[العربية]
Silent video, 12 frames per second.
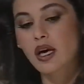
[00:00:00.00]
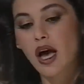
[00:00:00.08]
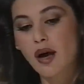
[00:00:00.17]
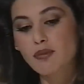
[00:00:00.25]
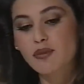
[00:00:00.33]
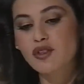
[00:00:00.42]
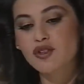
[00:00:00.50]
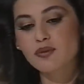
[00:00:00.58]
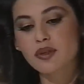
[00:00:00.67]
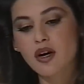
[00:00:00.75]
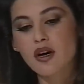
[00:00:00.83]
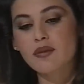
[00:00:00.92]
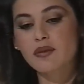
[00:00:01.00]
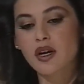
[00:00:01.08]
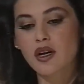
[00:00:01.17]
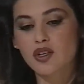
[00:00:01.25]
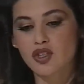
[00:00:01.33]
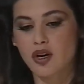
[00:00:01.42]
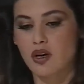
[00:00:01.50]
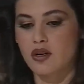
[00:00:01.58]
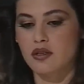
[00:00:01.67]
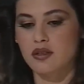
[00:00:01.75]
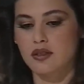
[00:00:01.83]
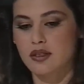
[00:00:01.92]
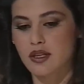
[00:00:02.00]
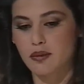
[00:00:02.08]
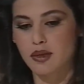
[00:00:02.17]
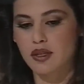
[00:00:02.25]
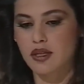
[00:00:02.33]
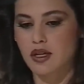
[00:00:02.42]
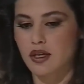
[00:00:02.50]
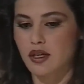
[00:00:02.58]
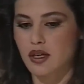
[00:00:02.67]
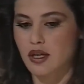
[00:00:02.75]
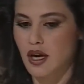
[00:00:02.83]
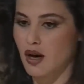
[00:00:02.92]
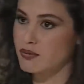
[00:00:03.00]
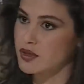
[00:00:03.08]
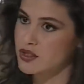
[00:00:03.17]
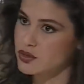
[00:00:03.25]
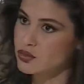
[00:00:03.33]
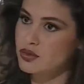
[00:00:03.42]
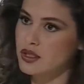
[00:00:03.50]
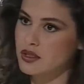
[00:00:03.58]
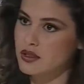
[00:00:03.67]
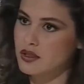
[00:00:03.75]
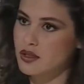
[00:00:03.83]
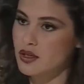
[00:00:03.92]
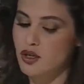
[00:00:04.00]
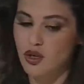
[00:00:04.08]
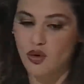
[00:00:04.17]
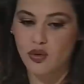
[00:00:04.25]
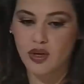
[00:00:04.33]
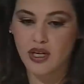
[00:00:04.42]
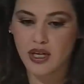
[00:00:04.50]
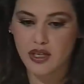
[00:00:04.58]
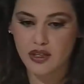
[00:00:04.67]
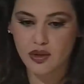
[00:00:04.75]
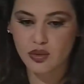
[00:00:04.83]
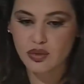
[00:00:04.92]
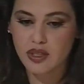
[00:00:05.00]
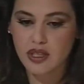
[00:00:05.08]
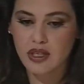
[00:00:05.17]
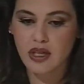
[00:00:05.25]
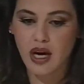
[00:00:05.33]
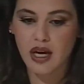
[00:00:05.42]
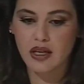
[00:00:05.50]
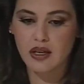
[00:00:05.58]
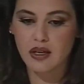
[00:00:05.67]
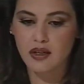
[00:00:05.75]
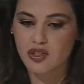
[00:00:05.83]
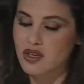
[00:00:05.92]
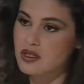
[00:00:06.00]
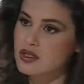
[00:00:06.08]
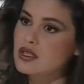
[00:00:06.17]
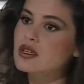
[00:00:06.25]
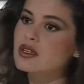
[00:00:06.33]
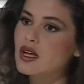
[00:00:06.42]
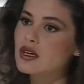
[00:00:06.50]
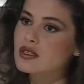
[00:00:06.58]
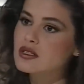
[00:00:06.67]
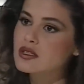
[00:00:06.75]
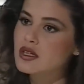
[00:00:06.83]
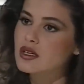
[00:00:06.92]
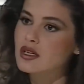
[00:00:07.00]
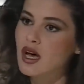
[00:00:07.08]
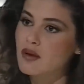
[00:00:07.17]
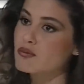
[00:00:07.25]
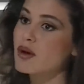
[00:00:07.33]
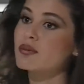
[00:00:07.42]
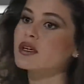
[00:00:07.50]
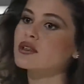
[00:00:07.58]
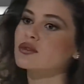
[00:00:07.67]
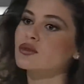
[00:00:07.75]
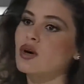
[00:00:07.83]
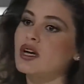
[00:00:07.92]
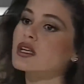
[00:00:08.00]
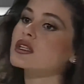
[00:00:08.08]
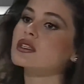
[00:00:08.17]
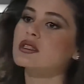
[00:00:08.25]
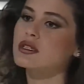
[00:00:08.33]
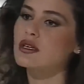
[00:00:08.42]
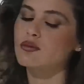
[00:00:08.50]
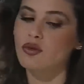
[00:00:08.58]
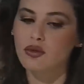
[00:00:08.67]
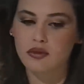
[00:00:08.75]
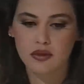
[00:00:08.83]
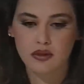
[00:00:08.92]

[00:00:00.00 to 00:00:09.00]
عمي جبران من الاشخاص اذا بدك اللي حمسوني واللي حكيوني عن شخصيه هالانسان عن مبادئه عن التزامه